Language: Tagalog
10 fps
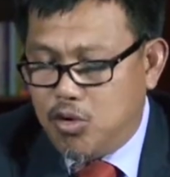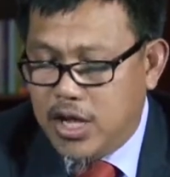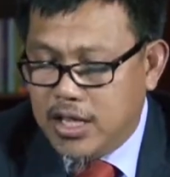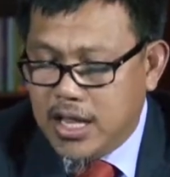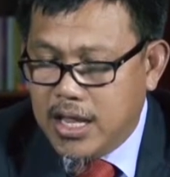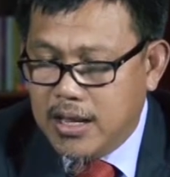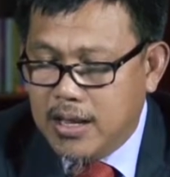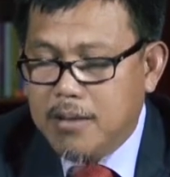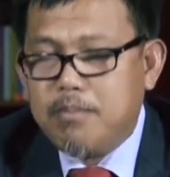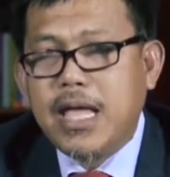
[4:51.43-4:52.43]

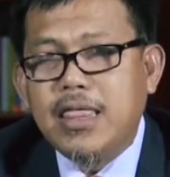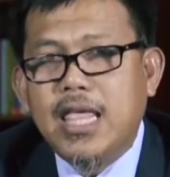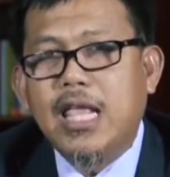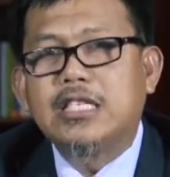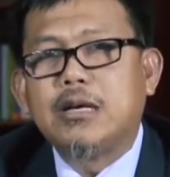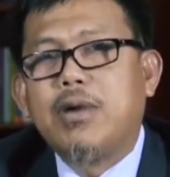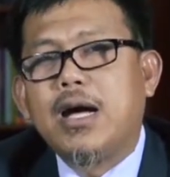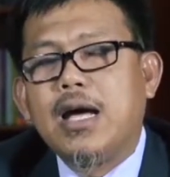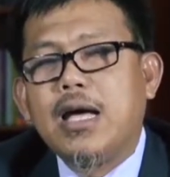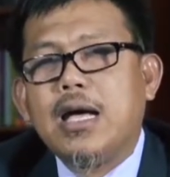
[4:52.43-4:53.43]
kundi man din sa
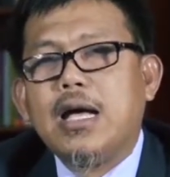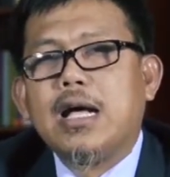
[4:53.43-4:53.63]
mga